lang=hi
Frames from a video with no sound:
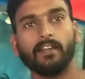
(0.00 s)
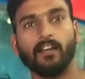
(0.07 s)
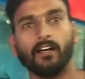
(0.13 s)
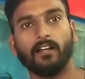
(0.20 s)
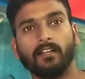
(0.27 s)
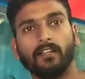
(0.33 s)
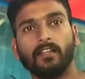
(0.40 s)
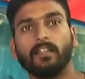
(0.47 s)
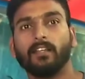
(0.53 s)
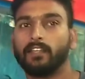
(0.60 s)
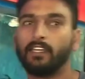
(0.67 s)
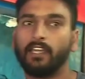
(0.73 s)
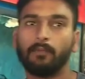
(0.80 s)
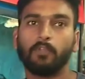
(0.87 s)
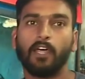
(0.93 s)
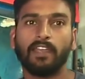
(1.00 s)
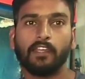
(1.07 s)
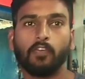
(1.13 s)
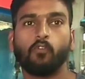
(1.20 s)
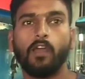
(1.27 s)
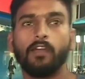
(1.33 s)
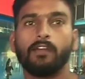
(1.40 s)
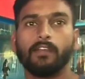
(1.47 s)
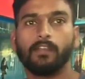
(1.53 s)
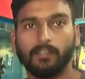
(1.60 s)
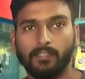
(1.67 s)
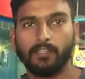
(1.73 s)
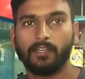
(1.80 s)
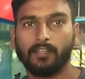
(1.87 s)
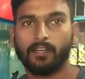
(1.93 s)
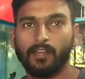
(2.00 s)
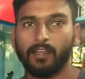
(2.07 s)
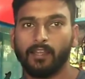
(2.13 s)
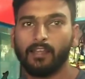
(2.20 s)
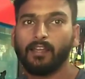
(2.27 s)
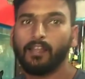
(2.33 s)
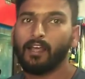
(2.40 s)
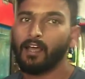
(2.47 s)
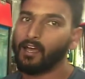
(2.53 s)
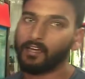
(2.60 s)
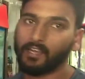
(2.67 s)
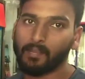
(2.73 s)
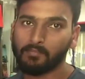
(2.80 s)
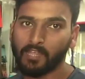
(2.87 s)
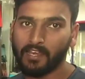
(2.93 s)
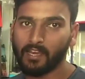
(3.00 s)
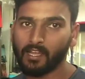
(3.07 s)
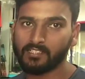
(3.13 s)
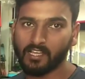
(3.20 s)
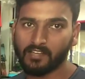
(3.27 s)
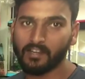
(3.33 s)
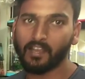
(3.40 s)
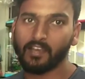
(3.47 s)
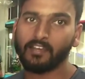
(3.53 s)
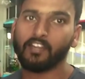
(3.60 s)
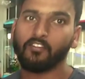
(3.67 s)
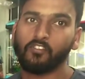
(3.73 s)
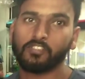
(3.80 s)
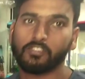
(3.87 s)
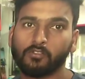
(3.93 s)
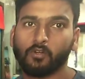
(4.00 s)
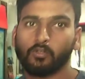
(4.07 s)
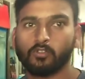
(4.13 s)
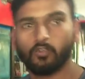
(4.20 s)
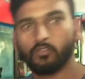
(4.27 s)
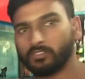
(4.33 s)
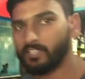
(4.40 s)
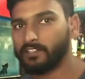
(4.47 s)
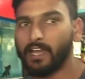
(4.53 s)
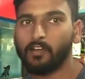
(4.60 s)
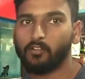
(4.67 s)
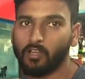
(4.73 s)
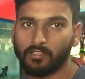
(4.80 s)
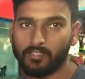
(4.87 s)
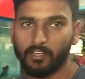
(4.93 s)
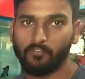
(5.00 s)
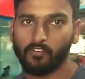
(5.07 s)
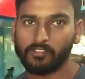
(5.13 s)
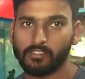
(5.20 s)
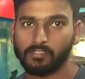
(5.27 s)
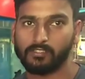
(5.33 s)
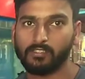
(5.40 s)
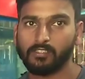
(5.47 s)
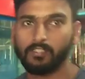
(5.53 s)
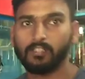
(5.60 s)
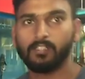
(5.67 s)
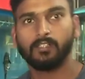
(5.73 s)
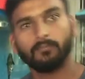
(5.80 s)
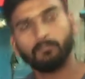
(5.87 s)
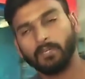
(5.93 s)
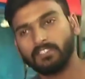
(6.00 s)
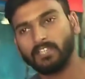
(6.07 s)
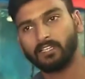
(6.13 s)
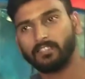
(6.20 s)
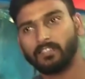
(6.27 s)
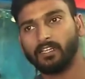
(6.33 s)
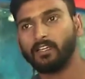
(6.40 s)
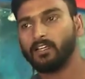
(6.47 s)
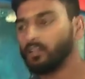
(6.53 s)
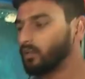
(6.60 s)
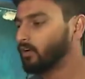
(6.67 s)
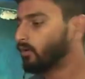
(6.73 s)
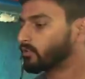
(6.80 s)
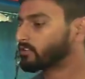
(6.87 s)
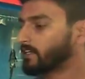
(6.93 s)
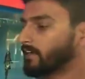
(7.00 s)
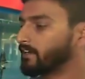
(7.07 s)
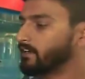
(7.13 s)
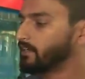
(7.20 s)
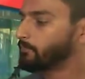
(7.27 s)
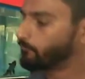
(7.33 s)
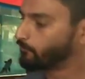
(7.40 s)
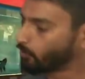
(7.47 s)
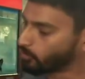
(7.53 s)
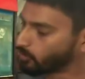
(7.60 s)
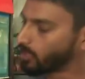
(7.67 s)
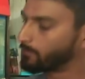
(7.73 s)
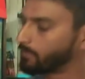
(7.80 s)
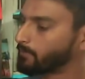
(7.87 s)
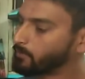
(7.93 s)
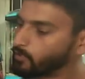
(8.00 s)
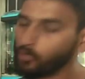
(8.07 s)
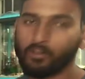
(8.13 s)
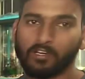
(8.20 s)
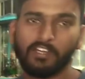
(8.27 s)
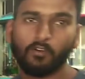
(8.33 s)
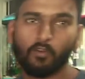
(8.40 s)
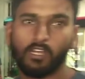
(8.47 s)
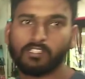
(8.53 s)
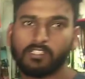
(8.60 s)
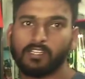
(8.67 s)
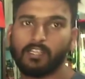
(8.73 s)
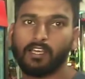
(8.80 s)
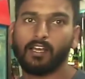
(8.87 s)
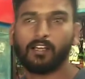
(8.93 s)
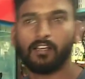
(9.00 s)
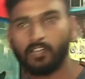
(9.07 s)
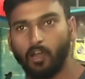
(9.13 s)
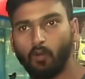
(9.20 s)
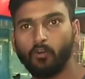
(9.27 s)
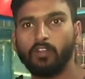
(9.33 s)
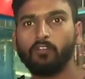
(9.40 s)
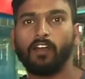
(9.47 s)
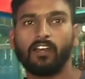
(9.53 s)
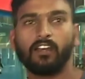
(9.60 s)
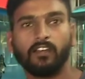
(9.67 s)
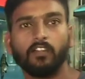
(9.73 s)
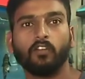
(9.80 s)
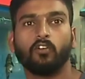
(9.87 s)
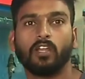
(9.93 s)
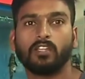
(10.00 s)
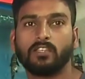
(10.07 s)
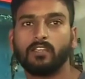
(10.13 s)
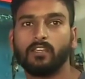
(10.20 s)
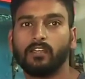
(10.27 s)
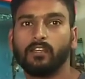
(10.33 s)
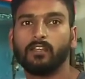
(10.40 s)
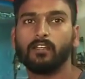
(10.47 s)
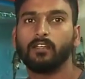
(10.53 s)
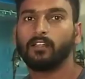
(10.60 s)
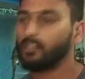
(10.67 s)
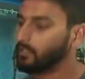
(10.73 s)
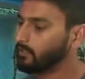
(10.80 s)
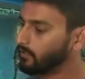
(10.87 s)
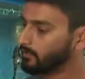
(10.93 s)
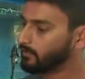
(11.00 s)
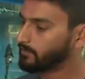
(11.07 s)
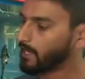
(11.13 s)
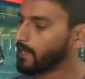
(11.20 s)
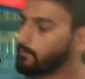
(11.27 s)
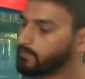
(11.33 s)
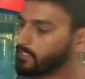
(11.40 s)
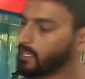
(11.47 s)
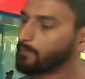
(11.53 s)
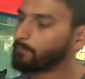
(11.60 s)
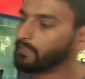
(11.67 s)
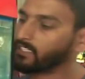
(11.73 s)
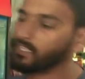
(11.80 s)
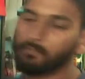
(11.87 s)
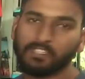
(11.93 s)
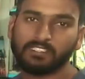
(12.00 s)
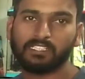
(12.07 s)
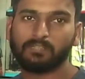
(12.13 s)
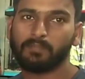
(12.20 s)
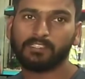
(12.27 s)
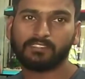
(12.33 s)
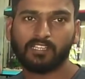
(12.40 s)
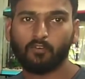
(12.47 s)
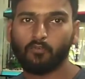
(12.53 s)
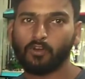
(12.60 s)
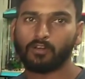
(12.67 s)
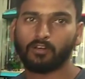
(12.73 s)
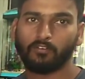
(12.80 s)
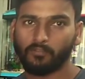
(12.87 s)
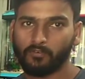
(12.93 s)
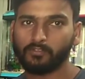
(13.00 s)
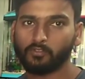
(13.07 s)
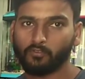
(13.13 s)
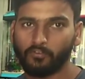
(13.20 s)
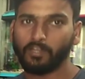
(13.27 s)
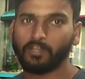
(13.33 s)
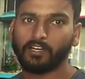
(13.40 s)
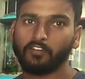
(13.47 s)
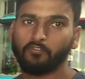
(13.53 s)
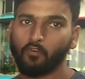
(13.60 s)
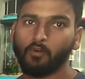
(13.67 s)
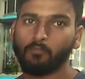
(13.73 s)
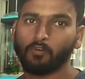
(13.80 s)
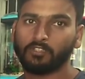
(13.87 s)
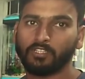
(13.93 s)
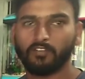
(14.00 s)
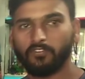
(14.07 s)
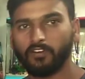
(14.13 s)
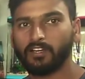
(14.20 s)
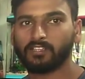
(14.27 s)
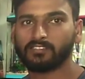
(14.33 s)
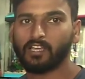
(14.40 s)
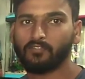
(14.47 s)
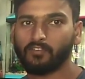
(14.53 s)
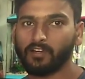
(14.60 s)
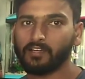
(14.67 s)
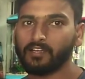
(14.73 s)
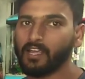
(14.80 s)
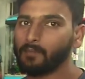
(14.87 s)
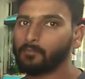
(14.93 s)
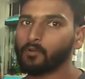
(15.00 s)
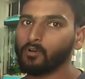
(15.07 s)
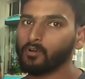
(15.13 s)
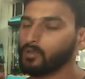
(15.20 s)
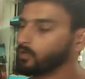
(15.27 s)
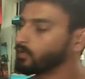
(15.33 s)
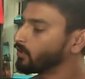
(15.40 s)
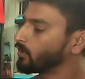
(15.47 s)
दाने का कि आप दाने की क्वांटिटी कितनी रख रहे हैं अगर आप दाना ज्यादा डालेंगे फिशिज को तो उससे डैंड हो जाती है मर जाती है मर जाती है और सेकेंडली वाटर आपका बिल्कुल क्लीन होना चाहिए क्लाउडी वाटर नहीं होना चाहिए ठीक है टाइम से आप पंद्रह बीस दिन में इसका वाटर जो फिल्टर की फॉर्म होती है फिल्टर साफ करनी है आपको